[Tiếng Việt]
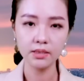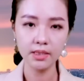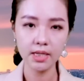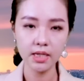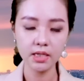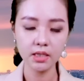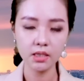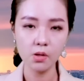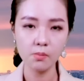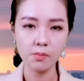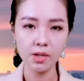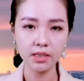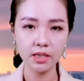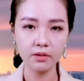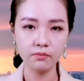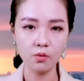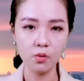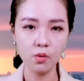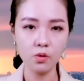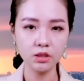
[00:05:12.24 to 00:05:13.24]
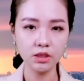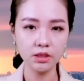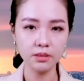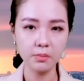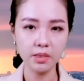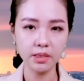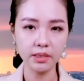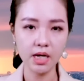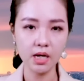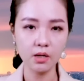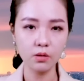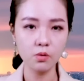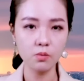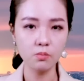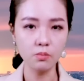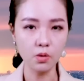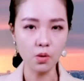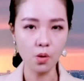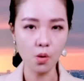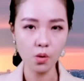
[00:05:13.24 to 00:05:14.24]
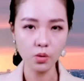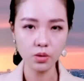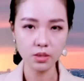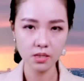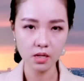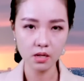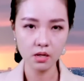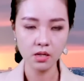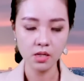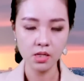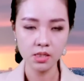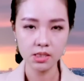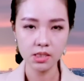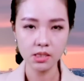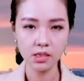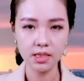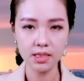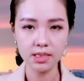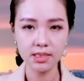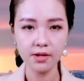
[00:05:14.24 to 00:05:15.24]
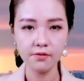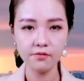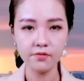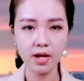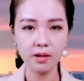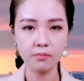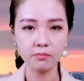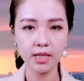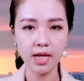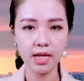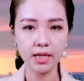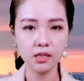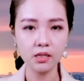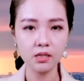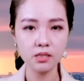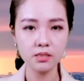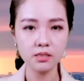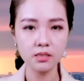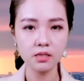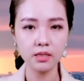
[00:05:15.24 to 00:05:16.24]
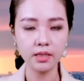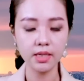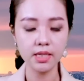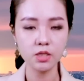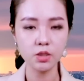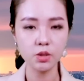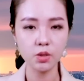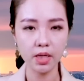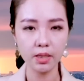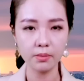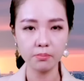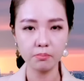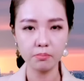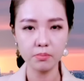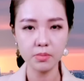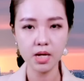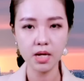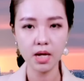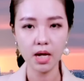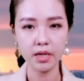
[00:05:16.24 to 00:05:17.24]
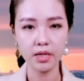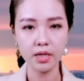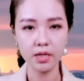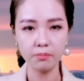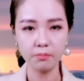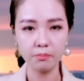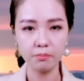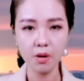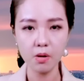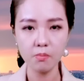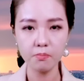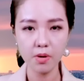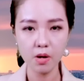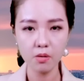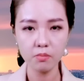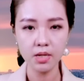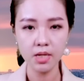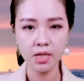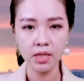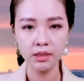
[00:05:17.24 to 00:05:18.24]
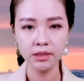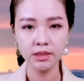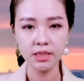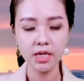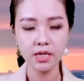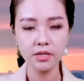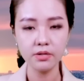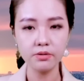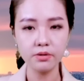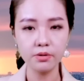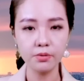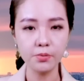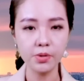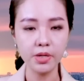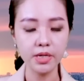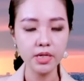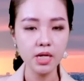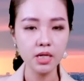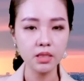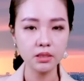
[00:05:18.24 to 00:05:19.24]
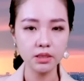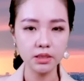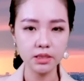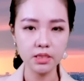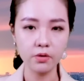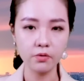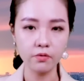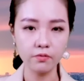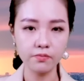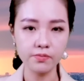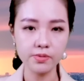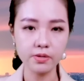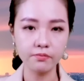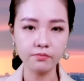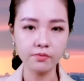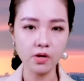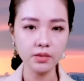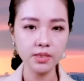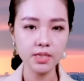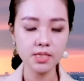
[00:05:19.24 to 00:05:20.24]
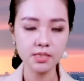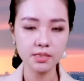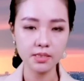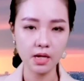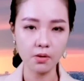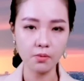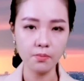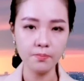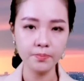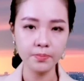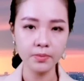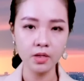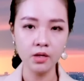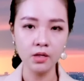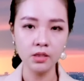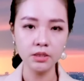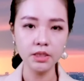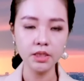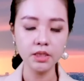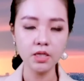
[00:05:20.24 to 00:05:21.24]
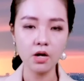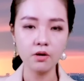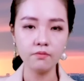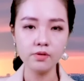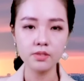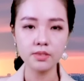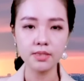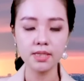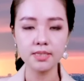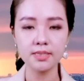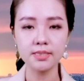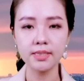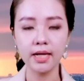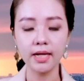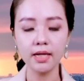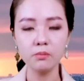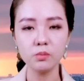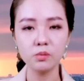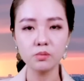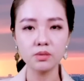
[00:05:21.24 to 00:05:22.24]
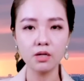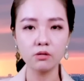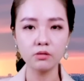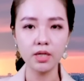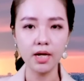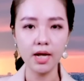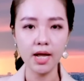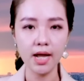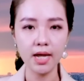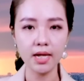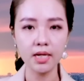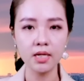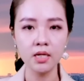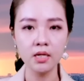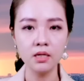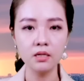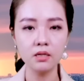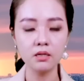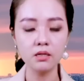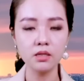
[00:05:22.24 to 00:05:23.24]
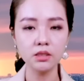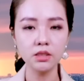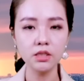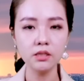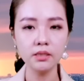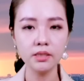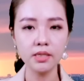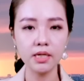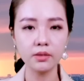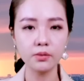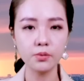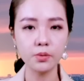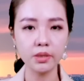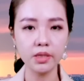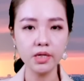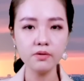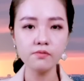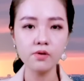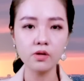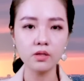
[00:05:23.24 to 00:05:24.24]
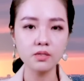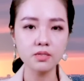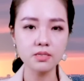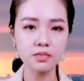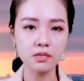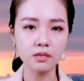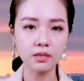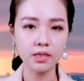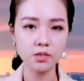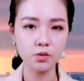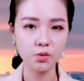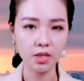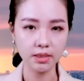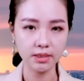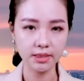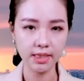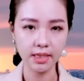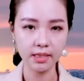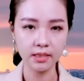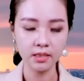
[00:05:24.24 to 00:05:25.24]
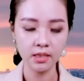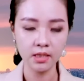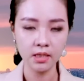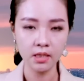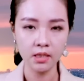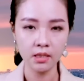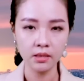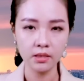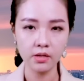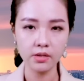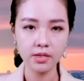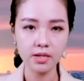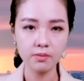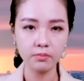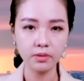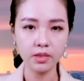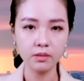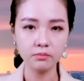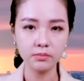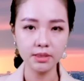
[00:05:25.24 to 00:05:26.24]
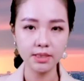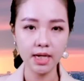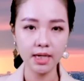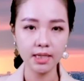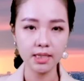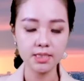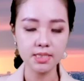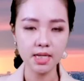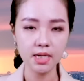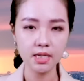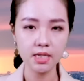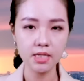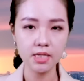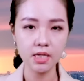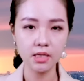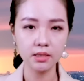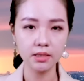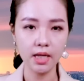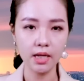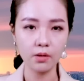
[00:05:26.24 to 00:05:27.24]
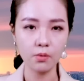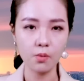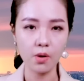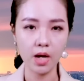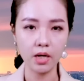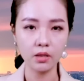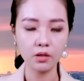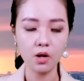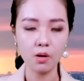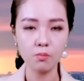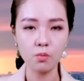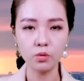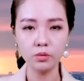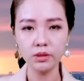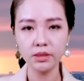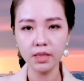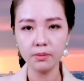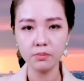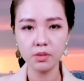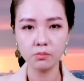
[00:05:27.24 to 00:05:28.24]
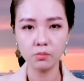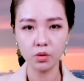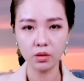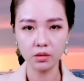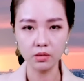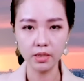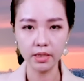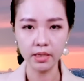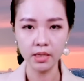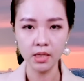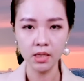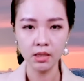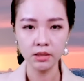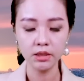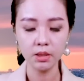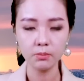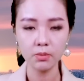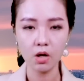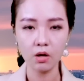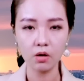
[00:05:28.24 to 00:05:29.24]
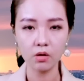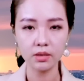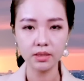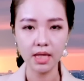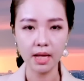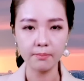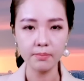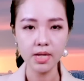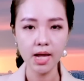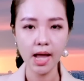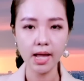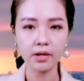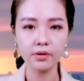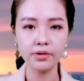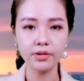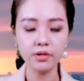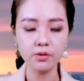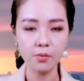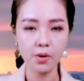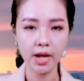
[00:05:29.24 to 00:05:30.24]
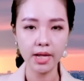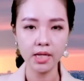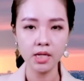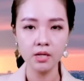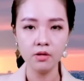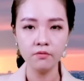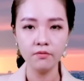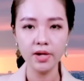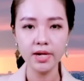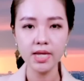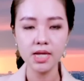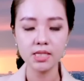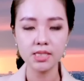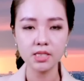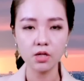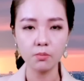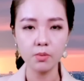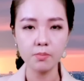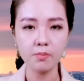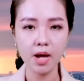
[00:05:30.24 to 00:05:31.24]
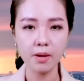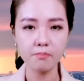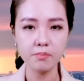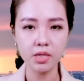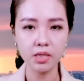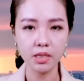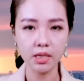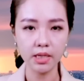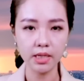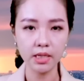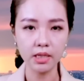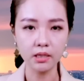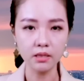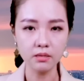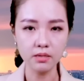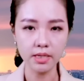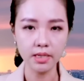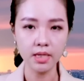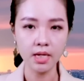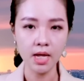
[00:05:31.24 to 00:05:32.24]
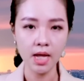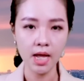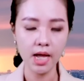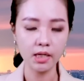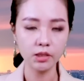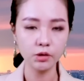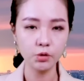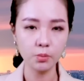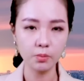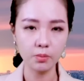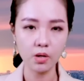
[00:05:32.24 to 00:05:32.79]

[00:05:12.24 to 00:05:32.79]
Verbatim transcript: tin Công an thành phố Hồ Chí Minh đang củng cố hồ sơ xử lý sai phạm tại cơ sở kinh doanh Beer Garden Pop Pop trên đường Nguyễn Đình Chiểu, phường Võ Thị Sáu. Trước đó vào rạng sáng ngày sáu tháng hai, lực lượng chức năng đột kích vào cơ sở kinh doanh trên. Thời điểm kiểm tra, cảnh sát ghi nhận tại quán có bốn trăm mười một người, trong đó có tám mươi hai người nước ngoài, phát hiện sáu mươi ba bình khí cười, hàng chục